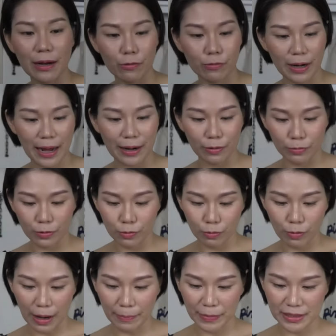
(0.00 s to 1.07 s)
เราเวลาเราดู
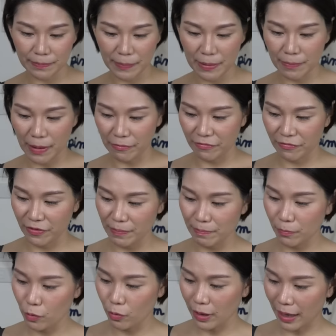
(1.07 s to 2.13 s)
อ่ะมันจะเป็นแบบ
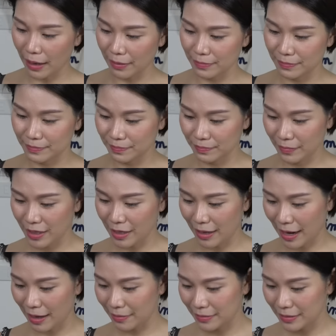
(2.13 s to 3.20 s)
Flipbook อ่ะเดี๋ยว
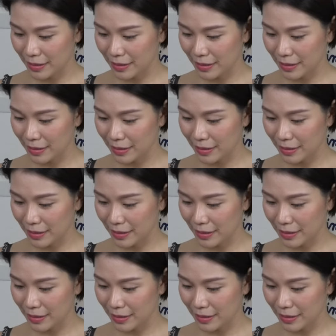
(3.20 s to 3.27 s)
นะ